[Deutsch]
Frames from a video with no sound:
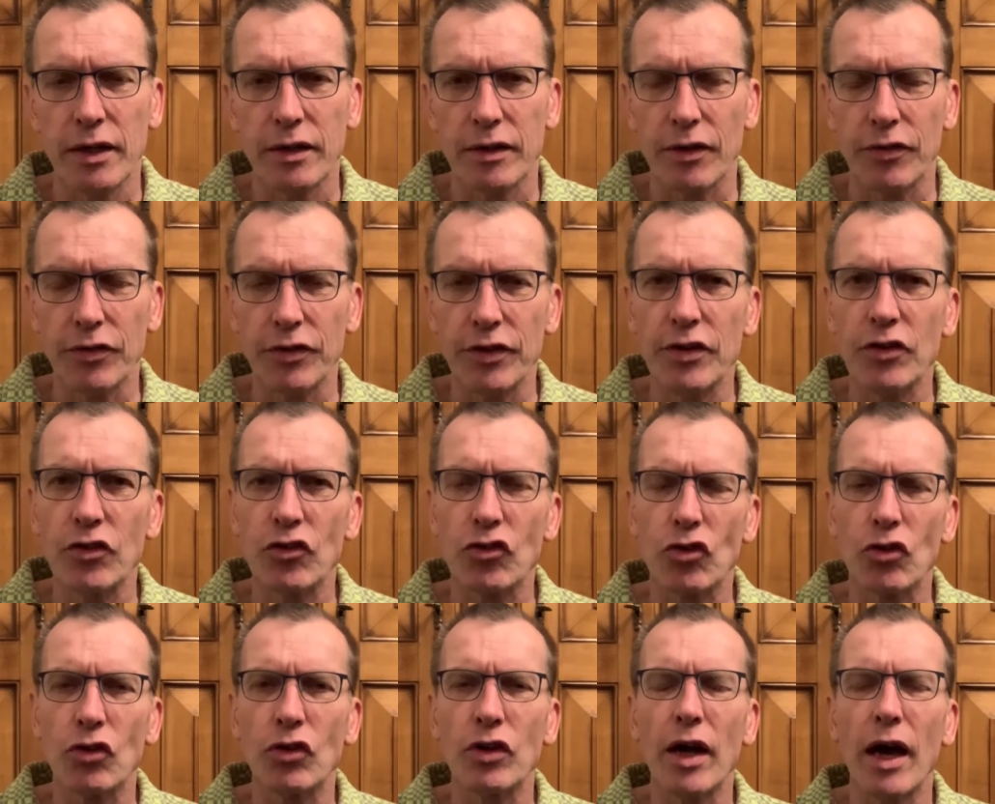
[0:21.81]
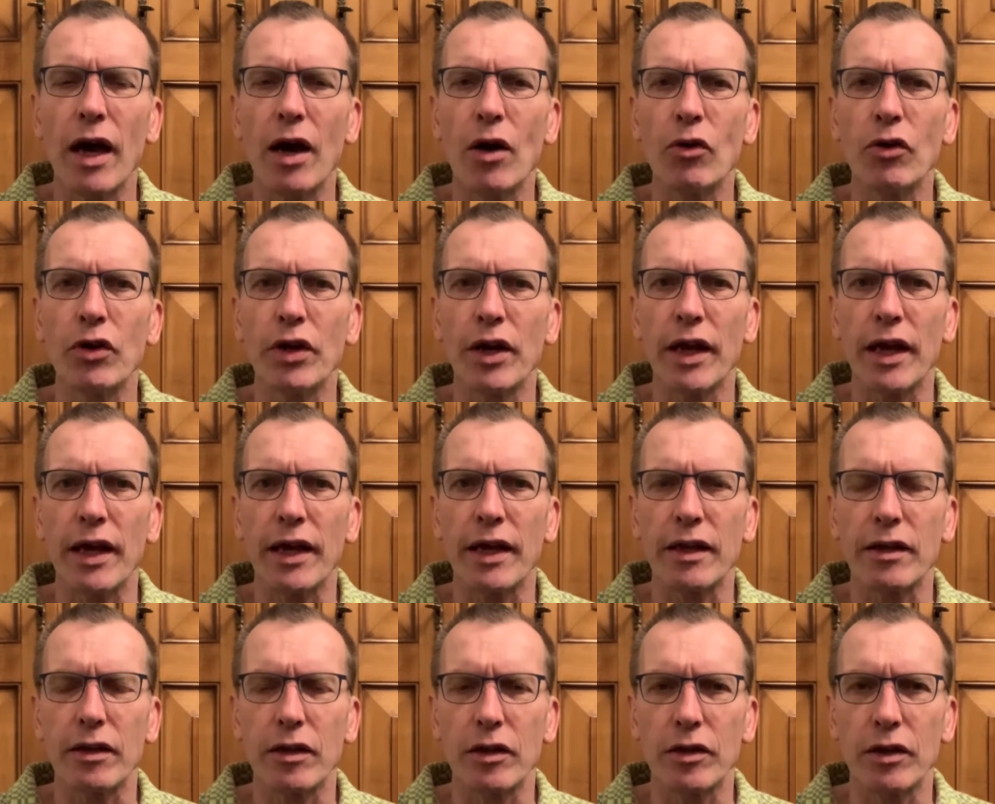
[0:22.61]
Das ist schon auch
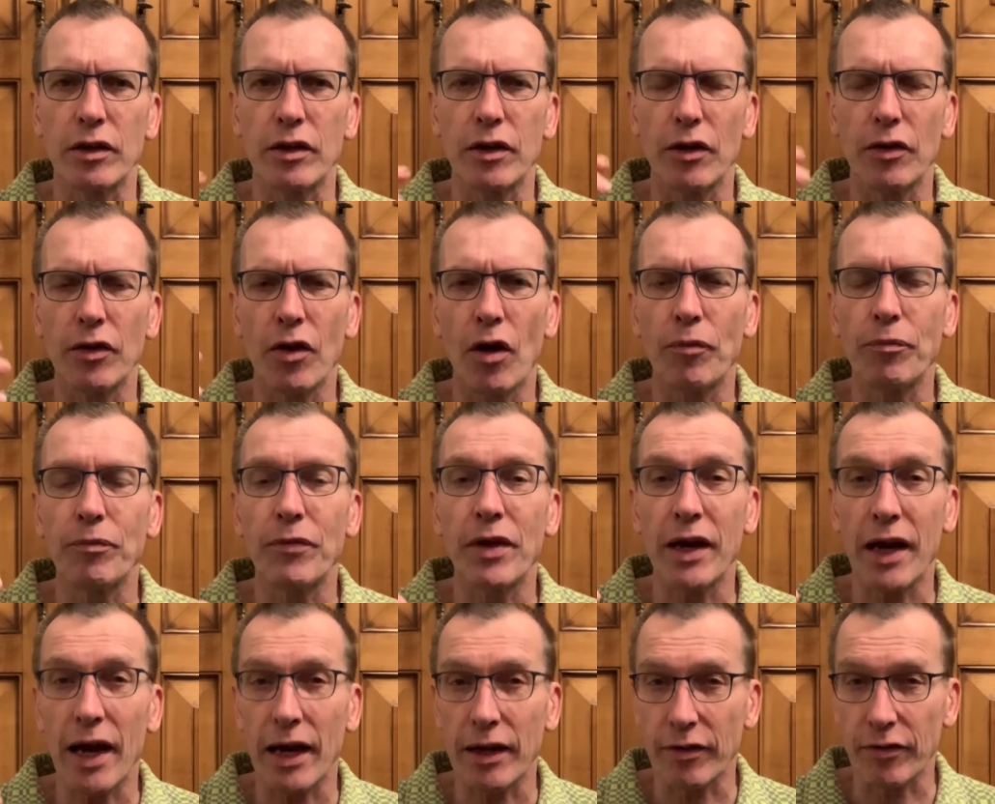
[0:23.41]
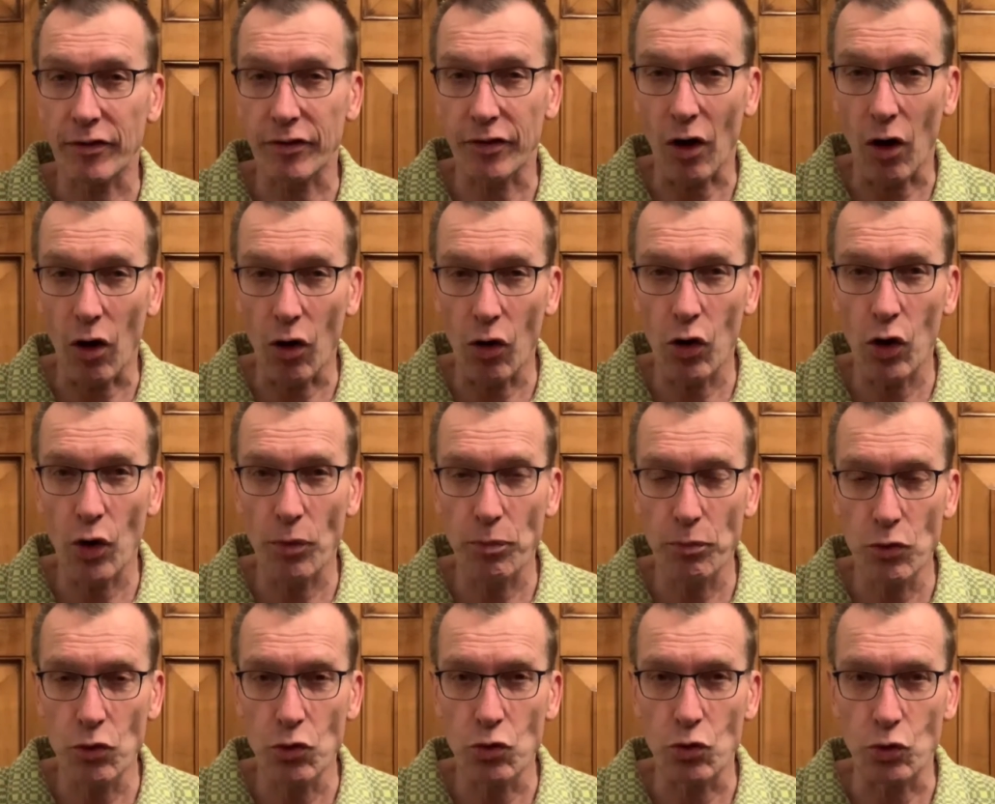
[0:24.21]
recht, oder? Dann hat mir ein
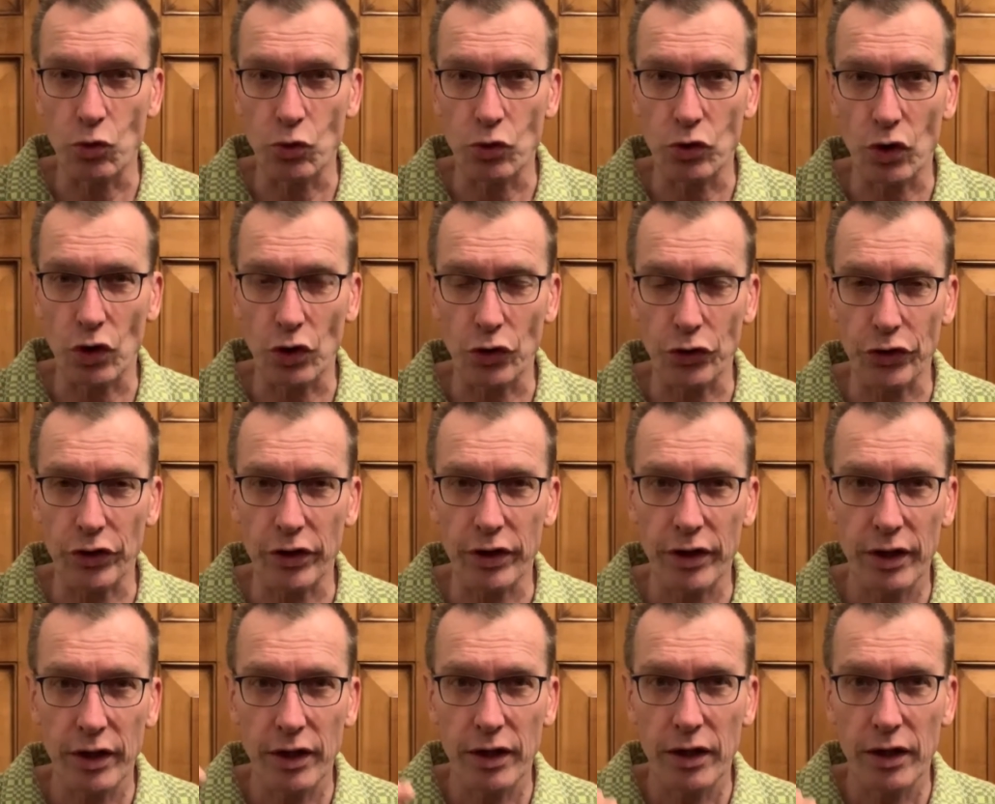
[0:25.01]
Sachbuch, oder?